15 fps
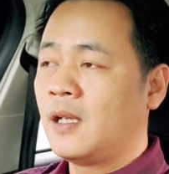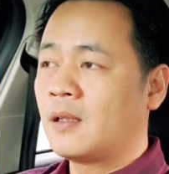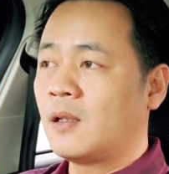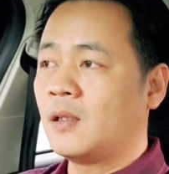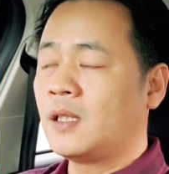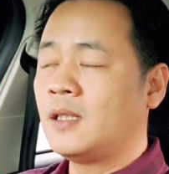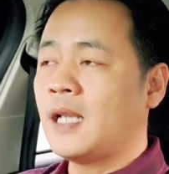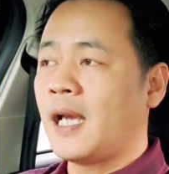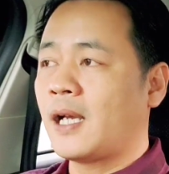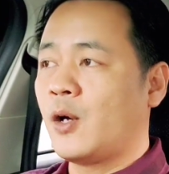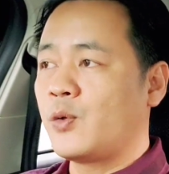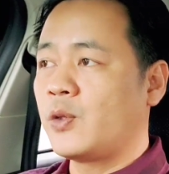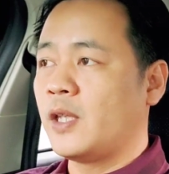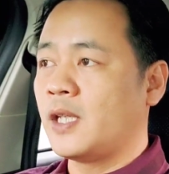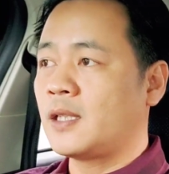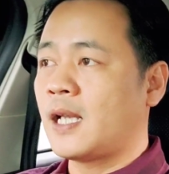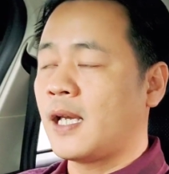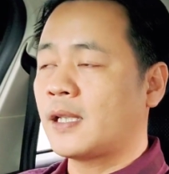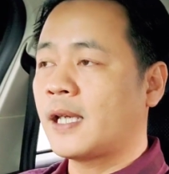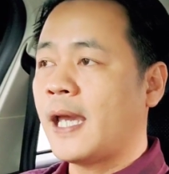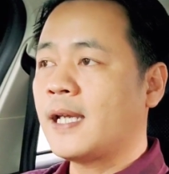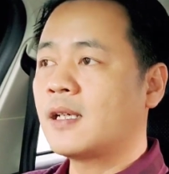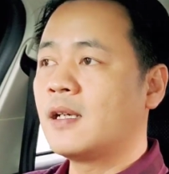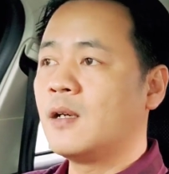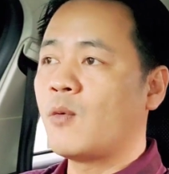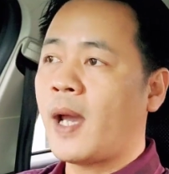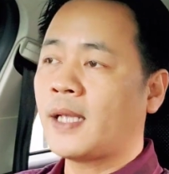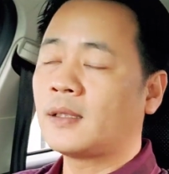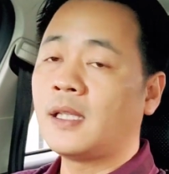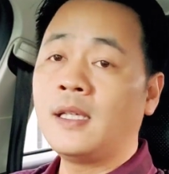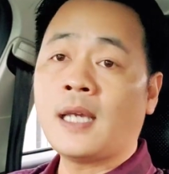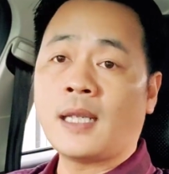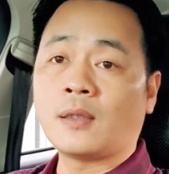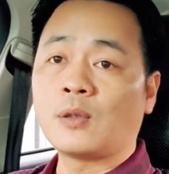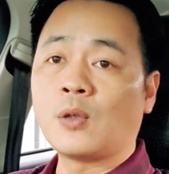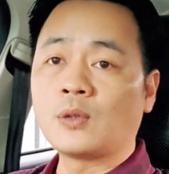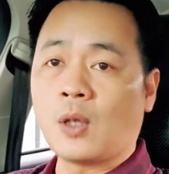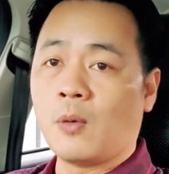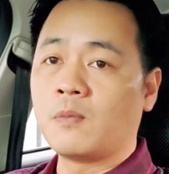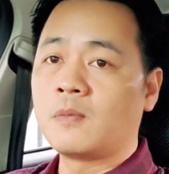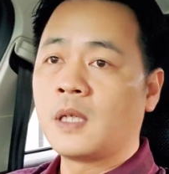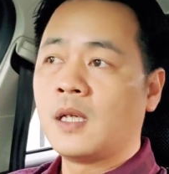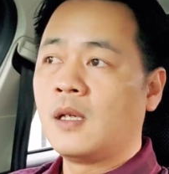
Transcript: Đó chính là câu chuyện là các cơ quan tiến hành tố tụng.